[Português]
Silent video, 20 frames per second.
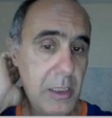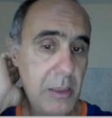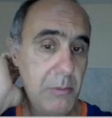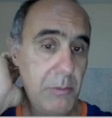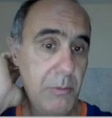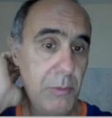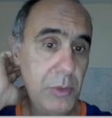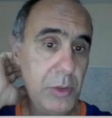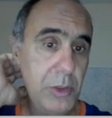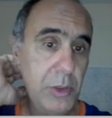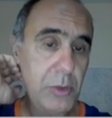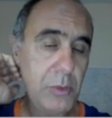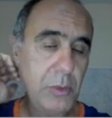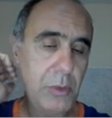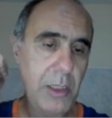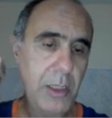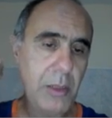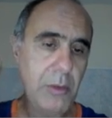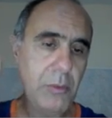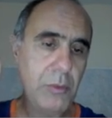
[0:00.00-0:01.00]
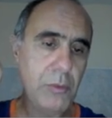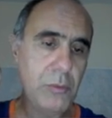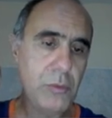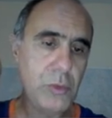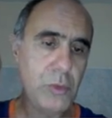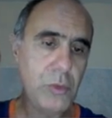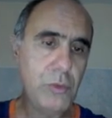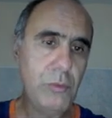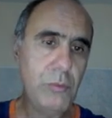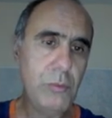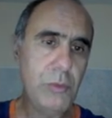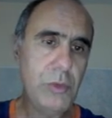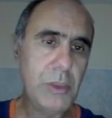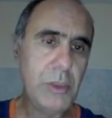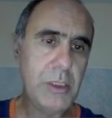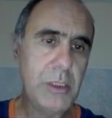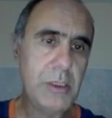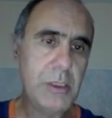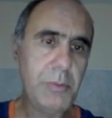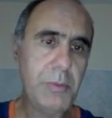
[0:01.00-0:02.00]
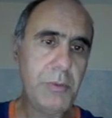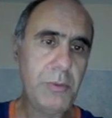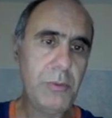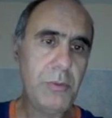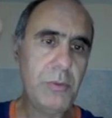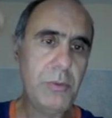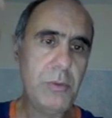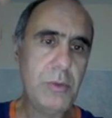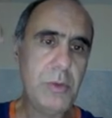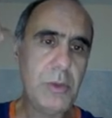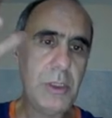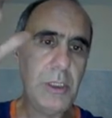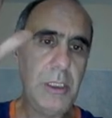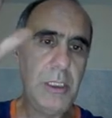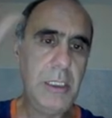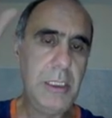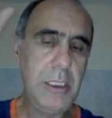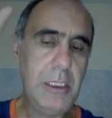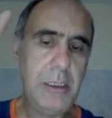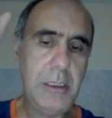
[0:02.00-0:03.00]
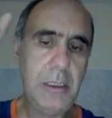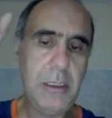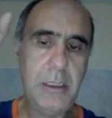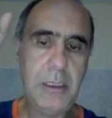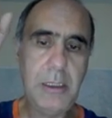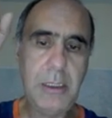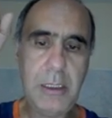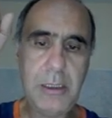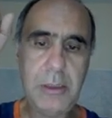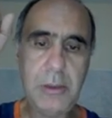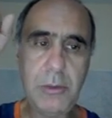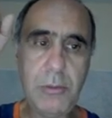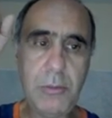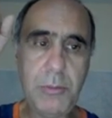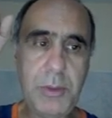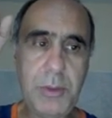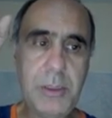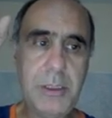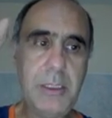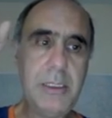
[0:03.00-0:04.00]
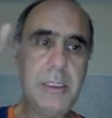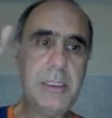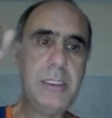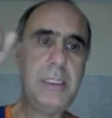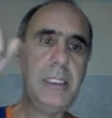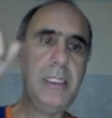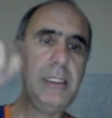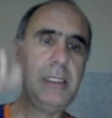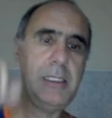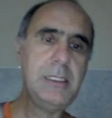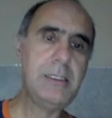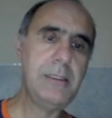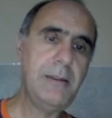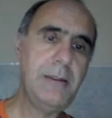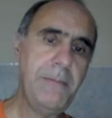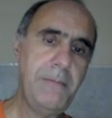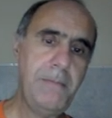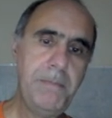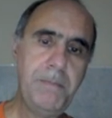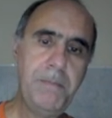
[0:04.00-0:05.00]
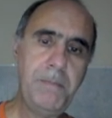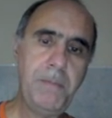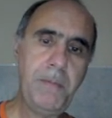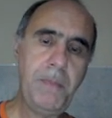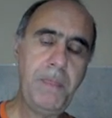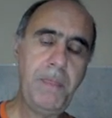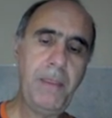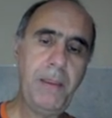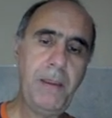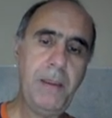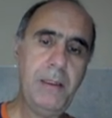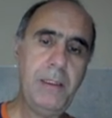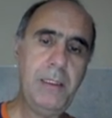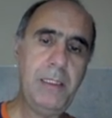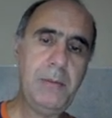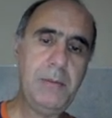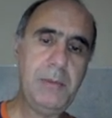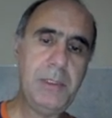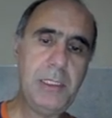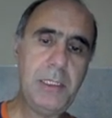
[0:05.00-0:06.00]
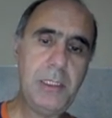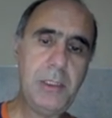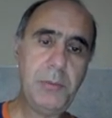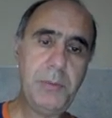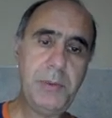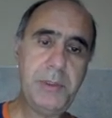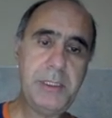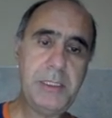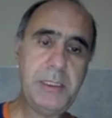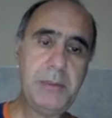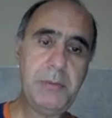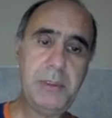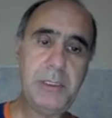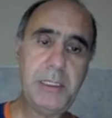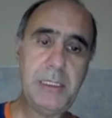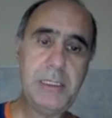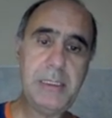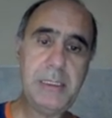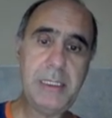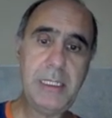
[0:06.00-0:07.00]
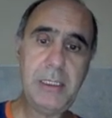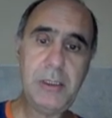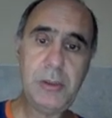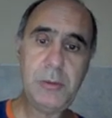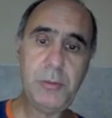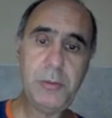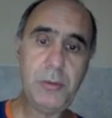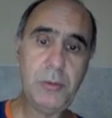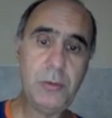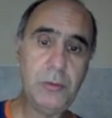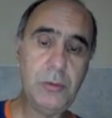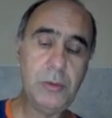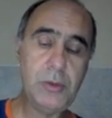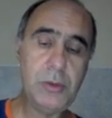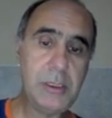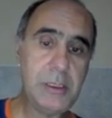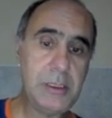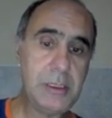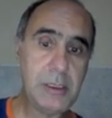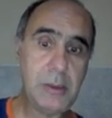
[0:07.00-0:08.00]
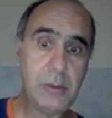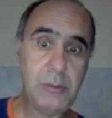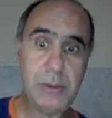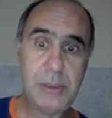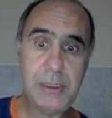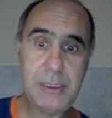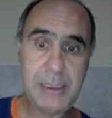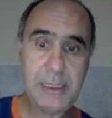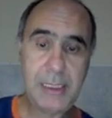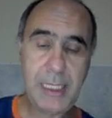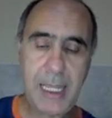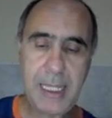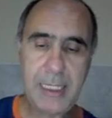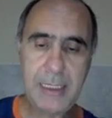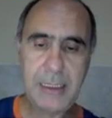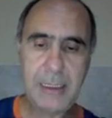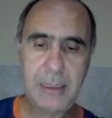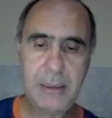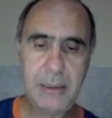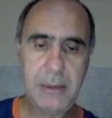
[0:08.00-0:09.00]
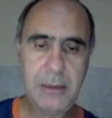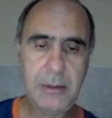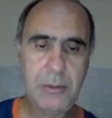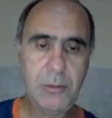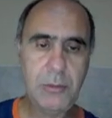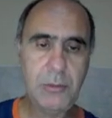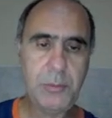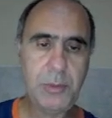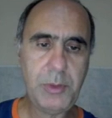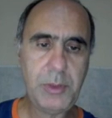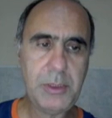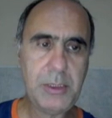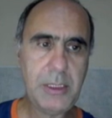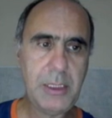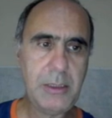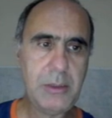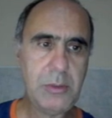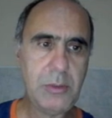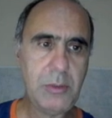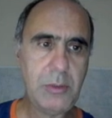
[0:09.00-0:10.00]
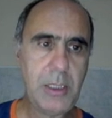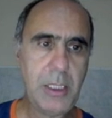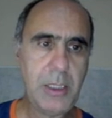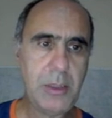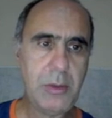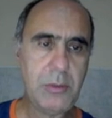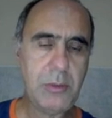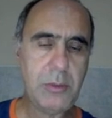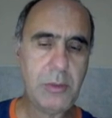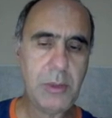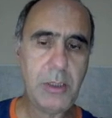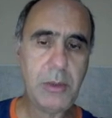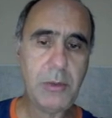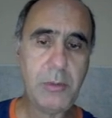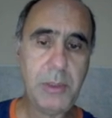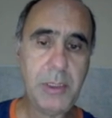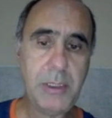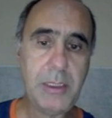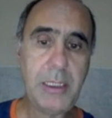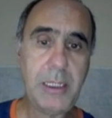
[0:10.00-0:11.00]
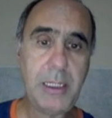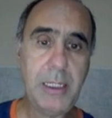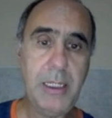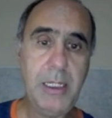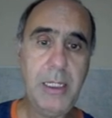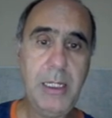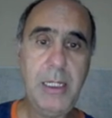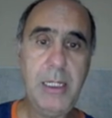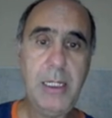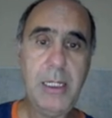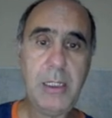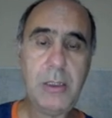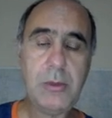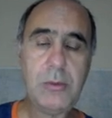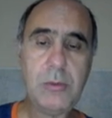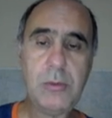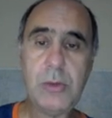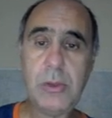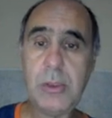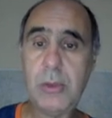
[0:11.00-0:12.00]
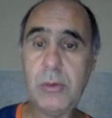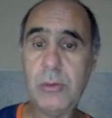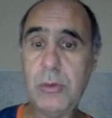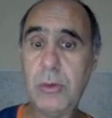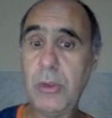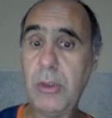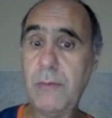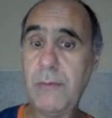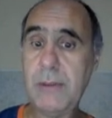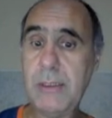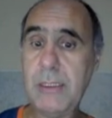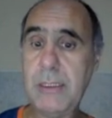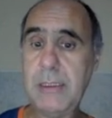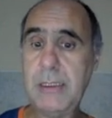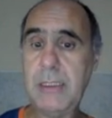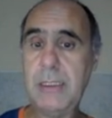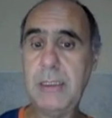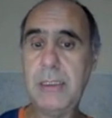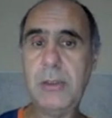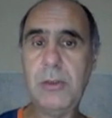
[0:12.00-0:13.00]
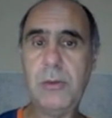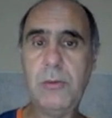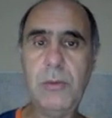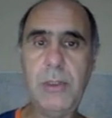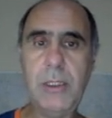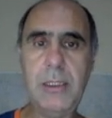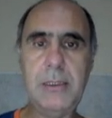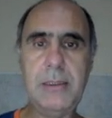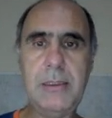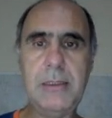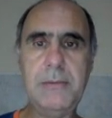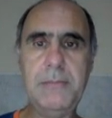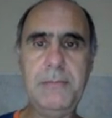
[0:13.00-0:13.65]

monitorar o consumo desses produtos e as compras e receitas e na medida que eu percebo que tem certos produtos que são destaque no processo, quero recomendar a construção de novas receitas com eles.